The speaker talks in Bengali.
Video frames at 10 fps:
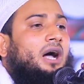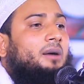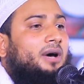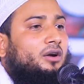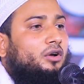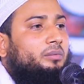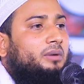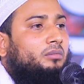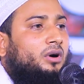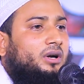আমার নবী
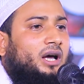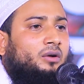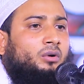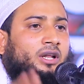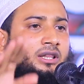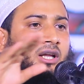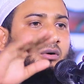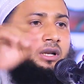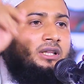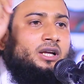মক্কার অলিতে
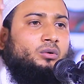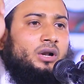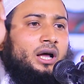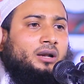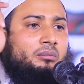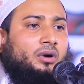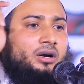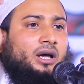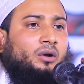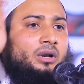গলিতে কোরআন
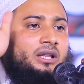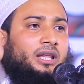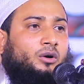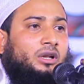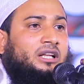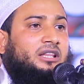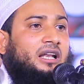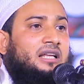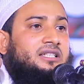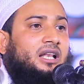মক্কার অলিতে গলিতে
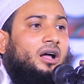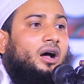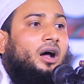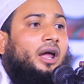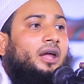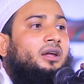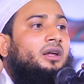নাজিল হয়